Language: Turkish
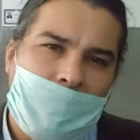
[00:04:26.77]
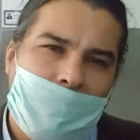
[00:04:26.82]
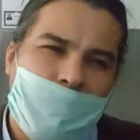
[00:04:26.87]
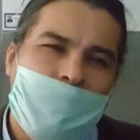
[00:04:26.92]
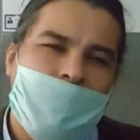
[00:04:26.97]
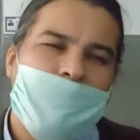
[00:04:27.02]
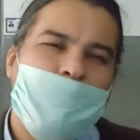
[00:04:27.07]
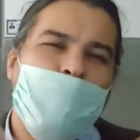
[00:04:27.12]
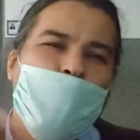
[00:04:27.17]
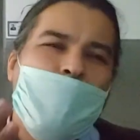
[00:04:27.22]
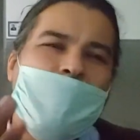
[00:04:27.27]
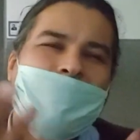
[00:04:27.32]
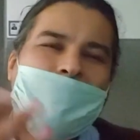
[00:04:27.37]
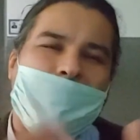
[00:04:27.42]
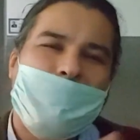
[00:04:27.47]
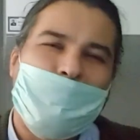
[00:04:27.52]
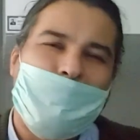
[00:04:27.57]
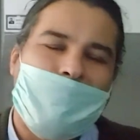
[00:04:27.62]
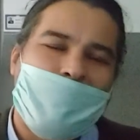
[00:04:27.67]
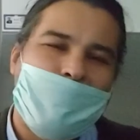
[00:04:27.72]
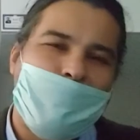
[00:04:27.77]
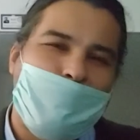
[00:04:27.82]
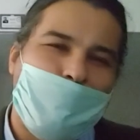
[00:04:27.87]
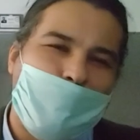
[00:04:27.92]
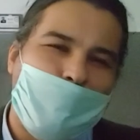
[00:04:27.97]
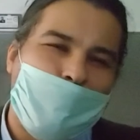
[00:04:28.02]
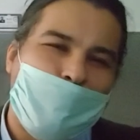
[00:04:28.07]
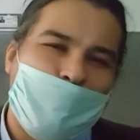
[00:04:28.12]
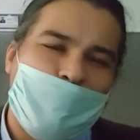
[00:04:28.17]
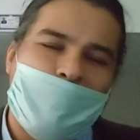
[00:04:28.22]
Biz bunu anlatmaya
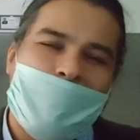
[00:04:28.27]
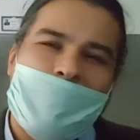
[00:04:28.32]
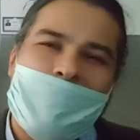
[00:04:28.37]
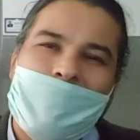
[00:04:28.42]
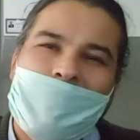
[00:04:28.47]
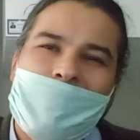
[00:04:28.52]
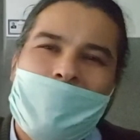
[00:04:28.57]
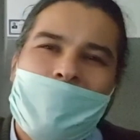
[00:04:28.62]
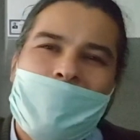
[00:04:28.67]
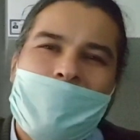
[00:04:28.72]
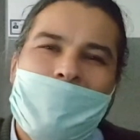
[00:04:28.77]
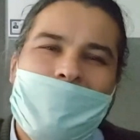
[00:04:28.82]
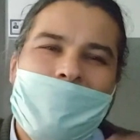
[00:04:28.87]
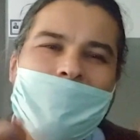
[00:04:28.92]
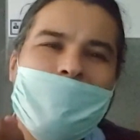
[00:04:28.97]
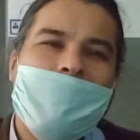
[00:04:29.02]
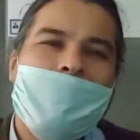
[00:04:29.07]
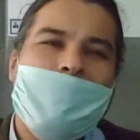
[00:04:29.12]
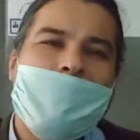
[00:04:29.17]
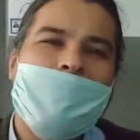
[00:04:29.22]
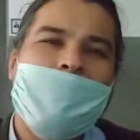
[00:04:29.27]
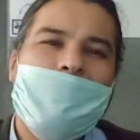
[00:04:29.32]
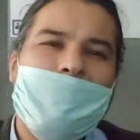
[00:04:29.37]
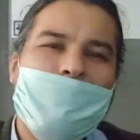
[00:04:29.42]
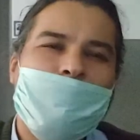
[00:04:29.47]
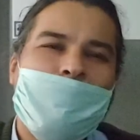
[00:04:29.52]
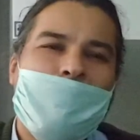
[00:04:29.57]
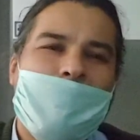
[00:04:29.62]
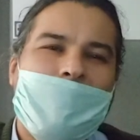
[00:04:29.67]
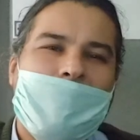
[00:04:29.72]
çalışıyoruz. Yani yıllardır
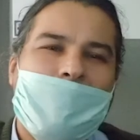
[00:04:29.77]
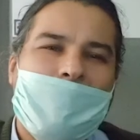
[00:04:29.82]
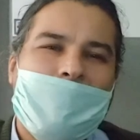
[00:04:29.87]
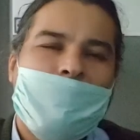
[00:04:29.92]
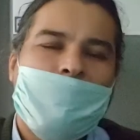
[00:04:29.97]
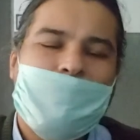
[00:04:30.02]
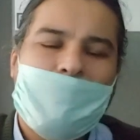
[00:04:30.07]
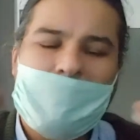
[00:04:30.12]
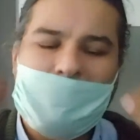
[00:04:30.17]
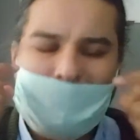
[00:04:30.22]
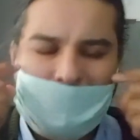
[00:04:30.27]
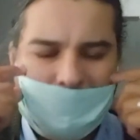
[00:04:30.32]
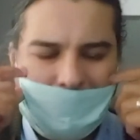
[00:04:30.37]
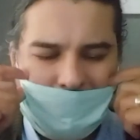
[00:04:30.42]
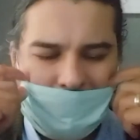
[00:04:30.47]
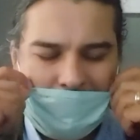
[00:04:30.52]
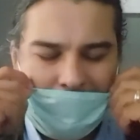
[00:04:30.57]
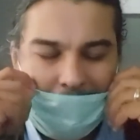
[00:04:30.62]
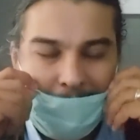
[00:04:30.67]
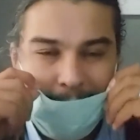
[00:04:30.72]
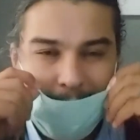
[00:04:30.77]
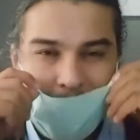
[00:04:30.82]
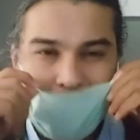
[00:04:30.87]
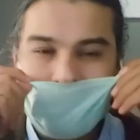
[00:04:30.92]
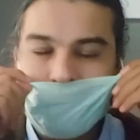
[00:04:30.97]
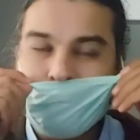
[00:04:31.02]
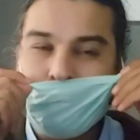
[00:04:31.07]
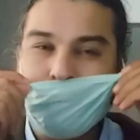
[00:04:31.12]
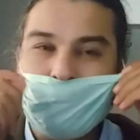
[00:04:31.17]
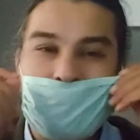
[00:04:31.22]
ben Karadeniz
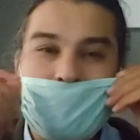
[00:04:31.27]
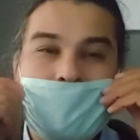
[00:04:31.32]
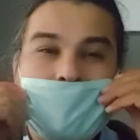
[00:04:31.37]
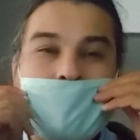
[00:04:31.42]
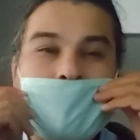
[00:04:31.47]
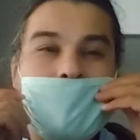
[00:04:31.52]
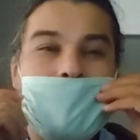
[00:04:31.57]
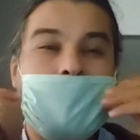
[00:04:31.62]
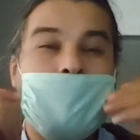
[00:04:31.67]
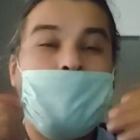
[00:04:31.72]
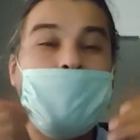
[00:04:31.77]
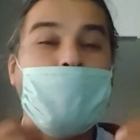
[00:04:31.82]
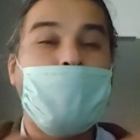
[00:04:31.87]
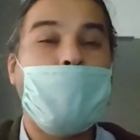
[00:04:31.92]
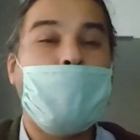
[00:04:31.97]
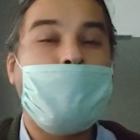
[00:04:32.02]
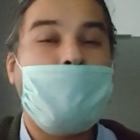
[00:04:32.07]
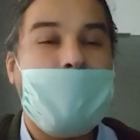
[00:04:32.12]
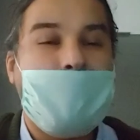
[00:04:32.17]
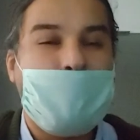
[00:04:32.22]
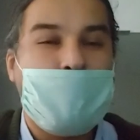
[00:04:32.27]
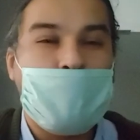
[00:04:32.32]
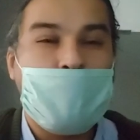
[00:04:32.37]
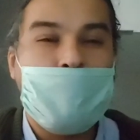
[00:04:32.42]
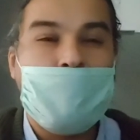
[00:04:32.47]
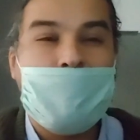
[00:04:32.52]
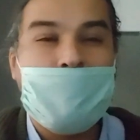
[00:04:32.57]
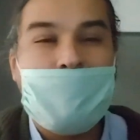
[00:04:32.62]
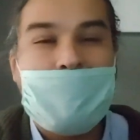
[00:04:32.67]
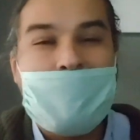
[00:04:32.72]
Teknik Üniversitesi 2004 mezunu,
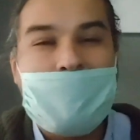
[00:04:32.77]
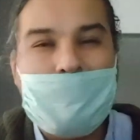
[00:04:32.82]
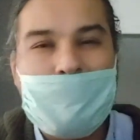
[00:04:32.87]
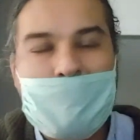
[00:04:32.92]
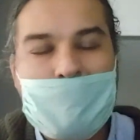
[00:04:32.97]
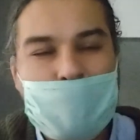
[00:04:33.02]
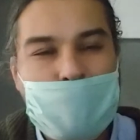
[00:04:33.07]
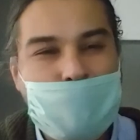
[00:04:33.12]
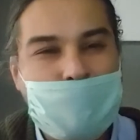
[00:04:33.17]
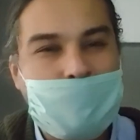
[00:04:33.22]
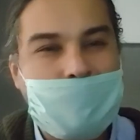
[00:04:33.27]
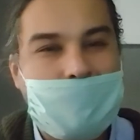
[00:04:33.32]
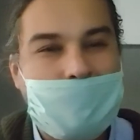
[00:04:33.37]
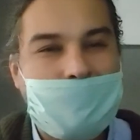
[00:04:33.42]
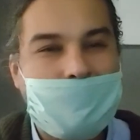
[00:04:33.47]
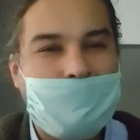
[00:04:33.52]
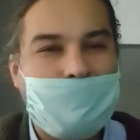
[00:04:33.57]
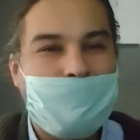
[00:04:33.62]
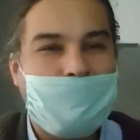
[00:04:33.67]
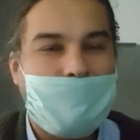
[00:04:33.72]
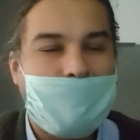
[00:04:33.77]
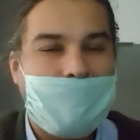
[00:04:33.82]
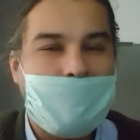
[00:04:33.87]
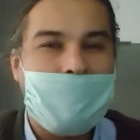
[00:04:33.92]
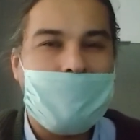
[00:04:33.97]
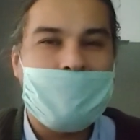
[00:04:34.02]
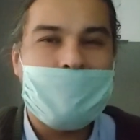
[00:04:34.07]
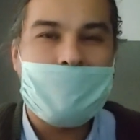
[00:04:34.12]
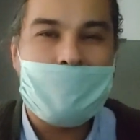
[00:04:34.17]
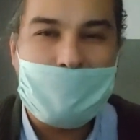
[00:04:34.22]
mimarlık mezunu bir
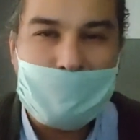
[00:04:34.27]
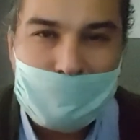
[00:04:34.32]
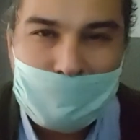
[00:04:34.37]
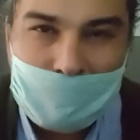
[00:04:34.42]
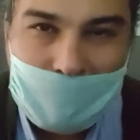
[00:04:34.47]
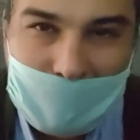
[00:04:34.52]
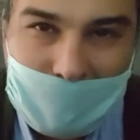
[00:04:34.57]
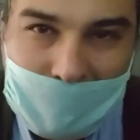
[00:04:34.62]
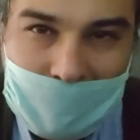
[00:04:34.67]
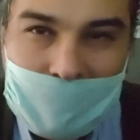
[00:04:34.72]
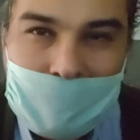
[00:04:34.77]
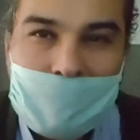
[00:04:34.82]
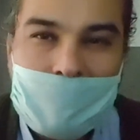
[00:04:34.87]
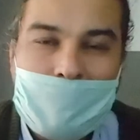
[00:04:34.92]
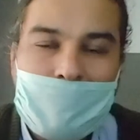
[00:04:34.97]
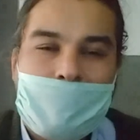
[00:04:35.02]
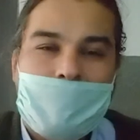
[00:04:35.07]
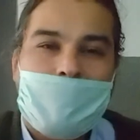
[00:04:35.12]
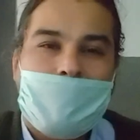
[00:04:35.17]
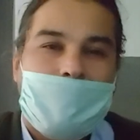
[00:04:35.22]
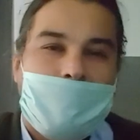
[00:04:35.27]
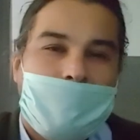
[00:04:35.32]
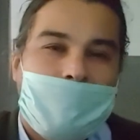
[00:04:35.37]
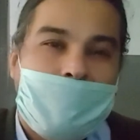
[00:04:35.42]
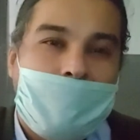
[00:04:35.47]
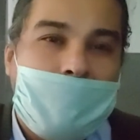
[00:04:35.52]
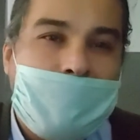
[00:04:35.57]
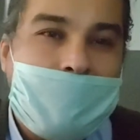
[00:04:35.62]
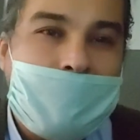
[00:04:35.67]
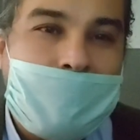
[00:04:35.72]
insanım.
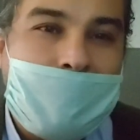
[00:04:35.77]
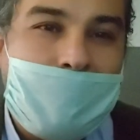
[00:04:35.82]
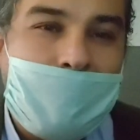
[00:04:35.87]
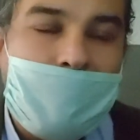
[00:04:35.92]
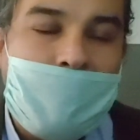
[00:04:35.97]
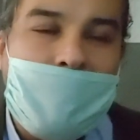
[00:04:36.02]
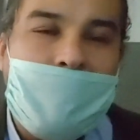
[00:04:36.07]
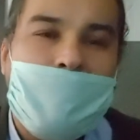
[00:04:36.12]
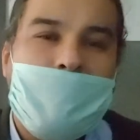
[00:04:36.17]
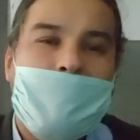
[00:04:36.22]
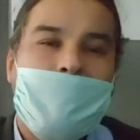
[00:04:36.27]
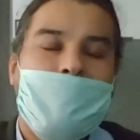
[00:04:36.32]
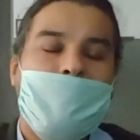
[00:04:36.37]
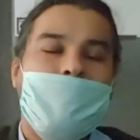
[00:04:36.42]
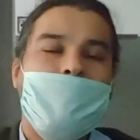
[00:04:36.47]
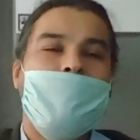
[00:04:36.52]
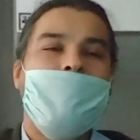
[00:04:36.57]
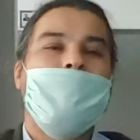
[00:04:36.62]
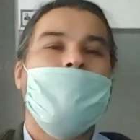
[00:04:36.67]
Kentsel ilk e,